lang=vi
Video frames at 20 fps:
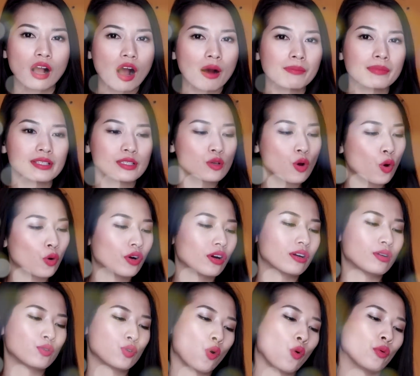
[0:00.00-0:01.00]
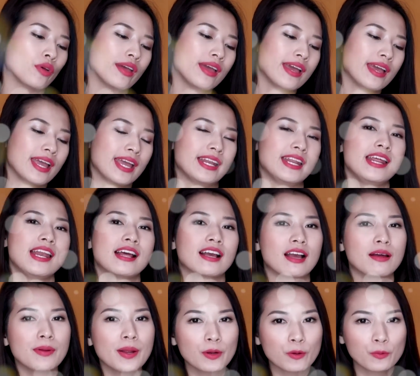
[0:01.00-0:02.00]
Coming Toner rồi thế nên là
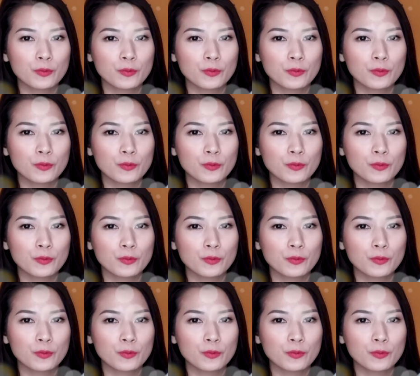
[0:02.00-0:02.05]
các bạn